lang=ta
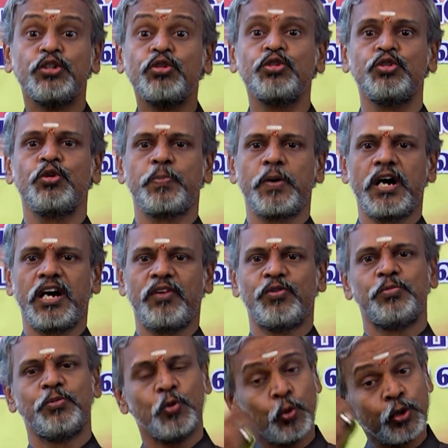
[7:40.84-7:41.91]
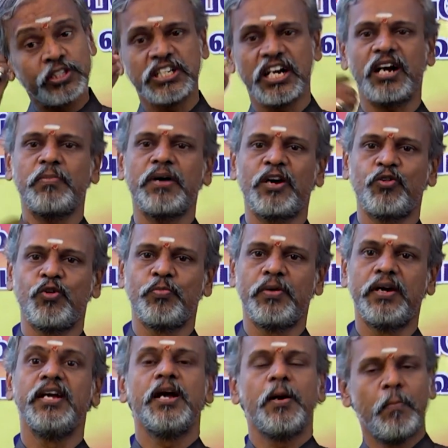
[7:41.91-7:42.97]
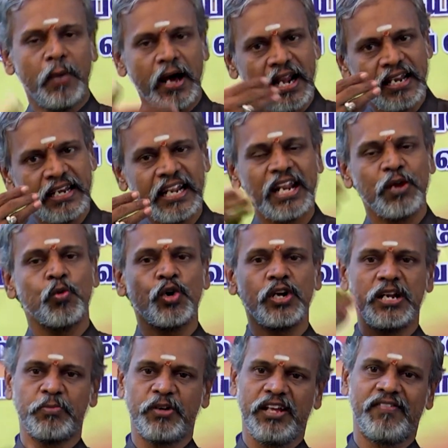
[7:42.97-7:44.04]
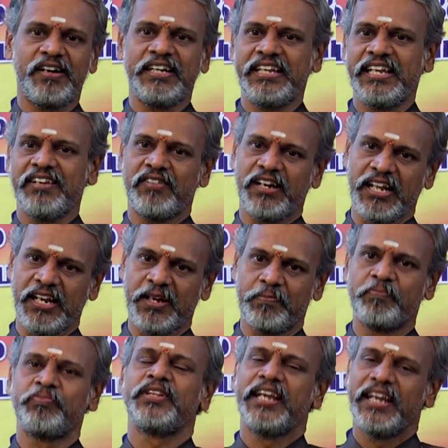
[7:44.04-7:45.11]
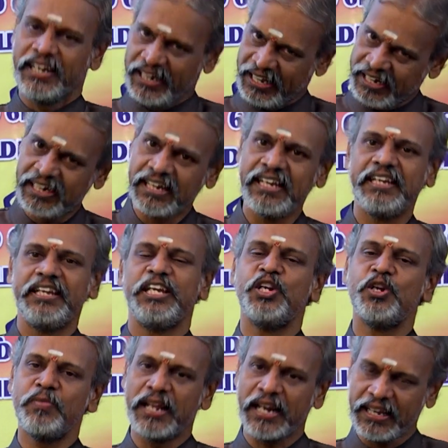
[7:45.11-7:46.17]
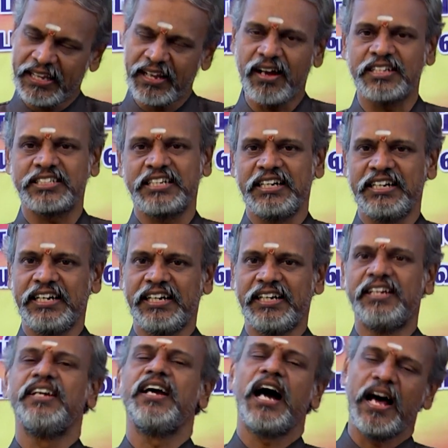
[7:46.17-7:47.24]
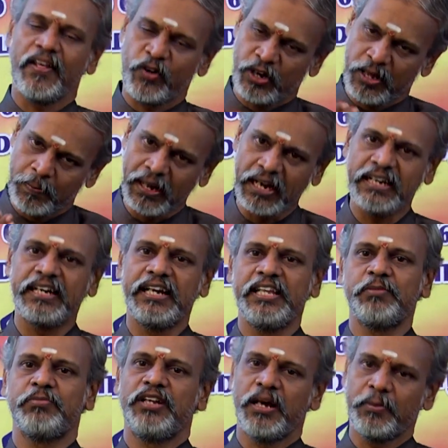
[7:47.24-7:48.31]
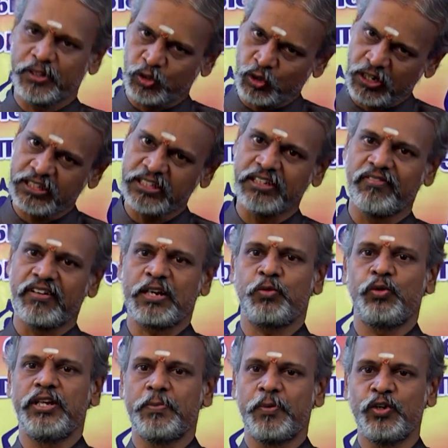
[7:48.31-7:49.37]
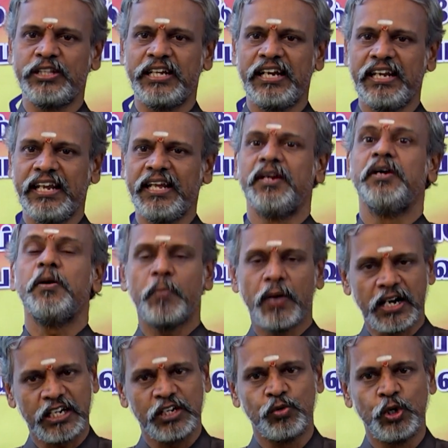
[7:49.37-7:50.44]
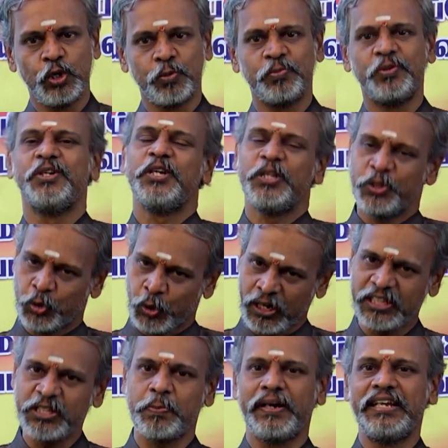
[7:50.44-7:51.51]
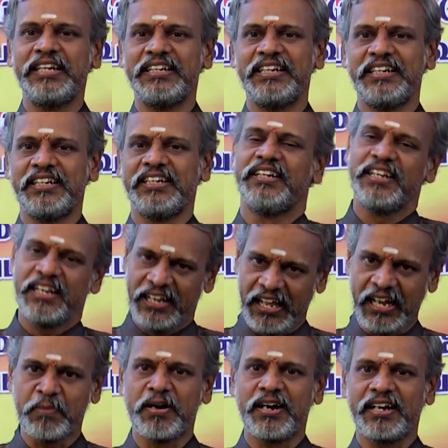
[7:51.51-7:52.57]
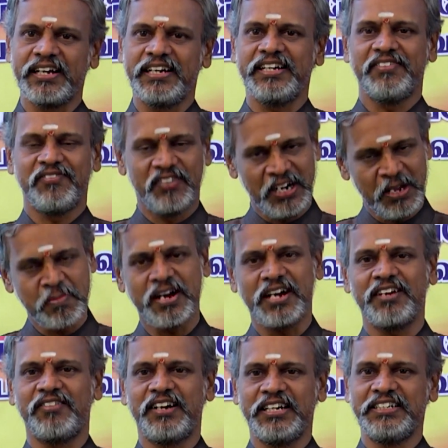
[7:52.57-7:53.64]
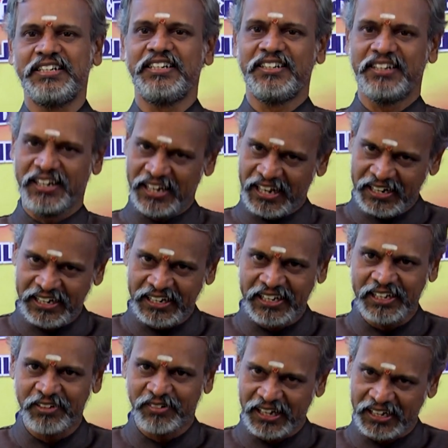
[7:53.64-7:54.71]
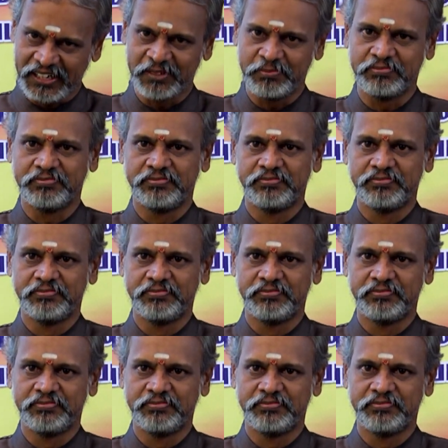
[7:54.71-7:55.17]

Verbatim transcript: சுறுசுறுப்பாகவும் உற்சாகமாகவும் மன நிறைவோடு நம்முடைய வாழ்க்கையை வாழலாம் நேர்களே இன்னும் நிறைய ஆசனங்களை அதனுடைய பலன்களையும் நாம் தொடர்ந்து வரக்கூடிய பகுதிகளிலே பார்க்க உள்ளோம் தொடர்ந்து பயிலுங்கள் நலமாக வளமாக வாழுங்கள் நன்றி வணக்கம்